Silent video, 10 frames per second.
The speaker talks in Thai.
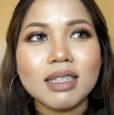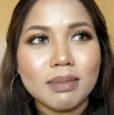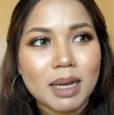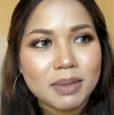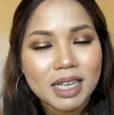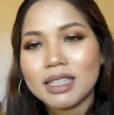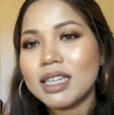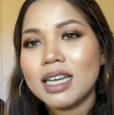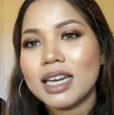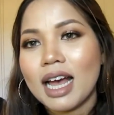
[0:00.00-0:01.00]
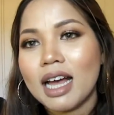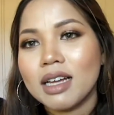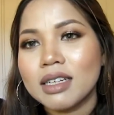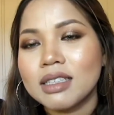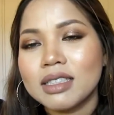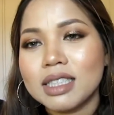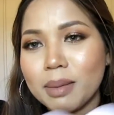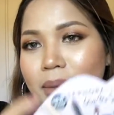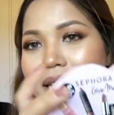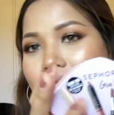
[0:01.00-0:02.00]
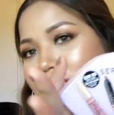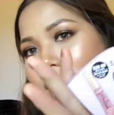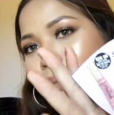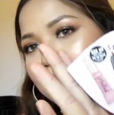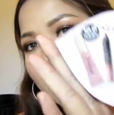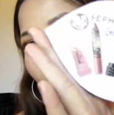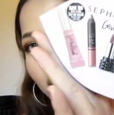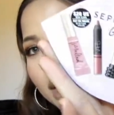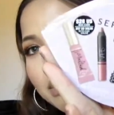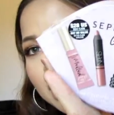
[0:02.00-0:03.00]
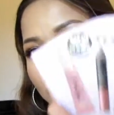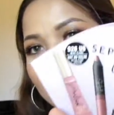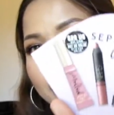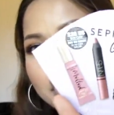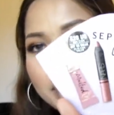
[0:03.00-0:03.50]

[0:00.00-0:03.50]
สำหรับเซตนี้นะจำไม่แน่ใจเหมือนกันว่าในเมืองไทยมัน